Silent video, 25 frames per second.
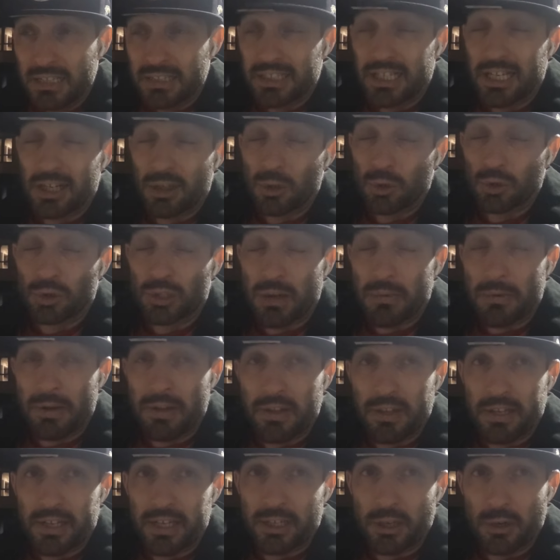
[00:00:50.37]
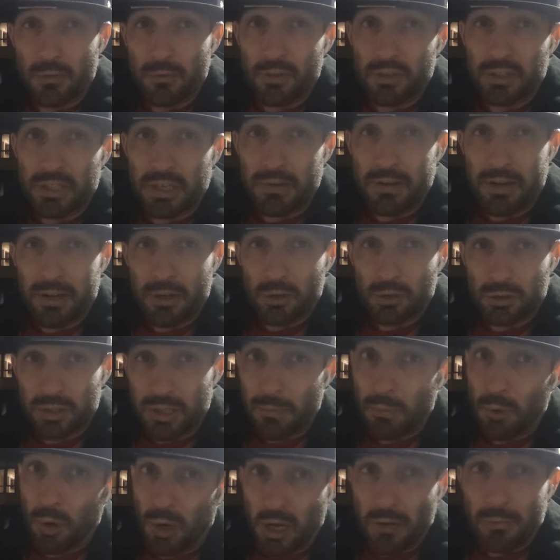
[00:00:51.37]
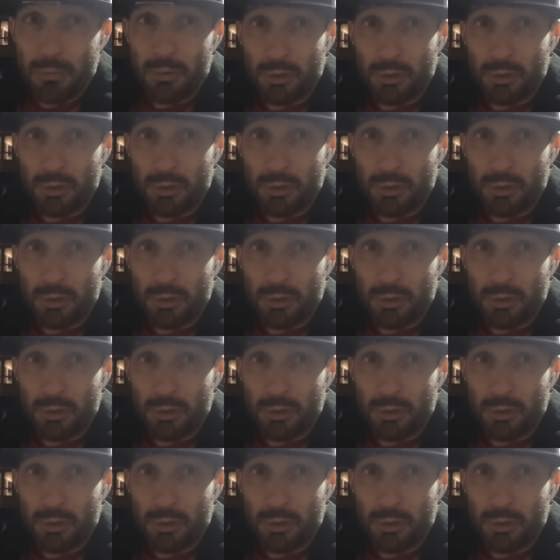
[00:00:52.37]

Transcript: se la acusaba de que no enfrentaba contra buena